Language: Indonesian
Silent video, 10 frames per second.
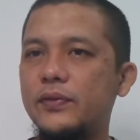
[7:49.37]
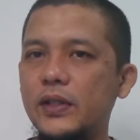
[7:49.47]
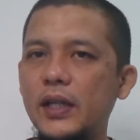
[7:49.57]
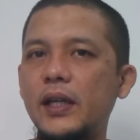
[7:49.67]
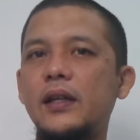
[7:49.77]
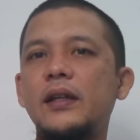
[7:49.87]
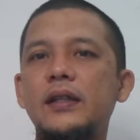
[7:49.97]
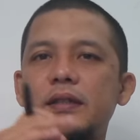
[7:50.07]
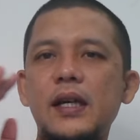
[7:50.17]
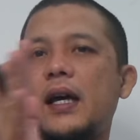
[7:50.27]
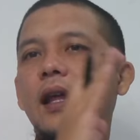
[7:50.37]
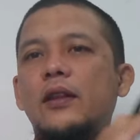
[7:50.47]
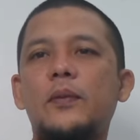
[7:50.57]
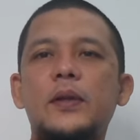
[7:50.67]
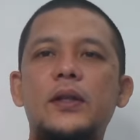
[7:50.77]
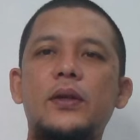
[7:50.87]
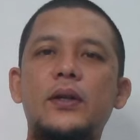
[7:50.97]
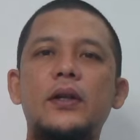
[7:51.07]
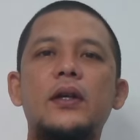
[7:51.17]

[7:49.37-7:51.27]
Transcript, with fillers: Jadi jangan lihat kompetitor.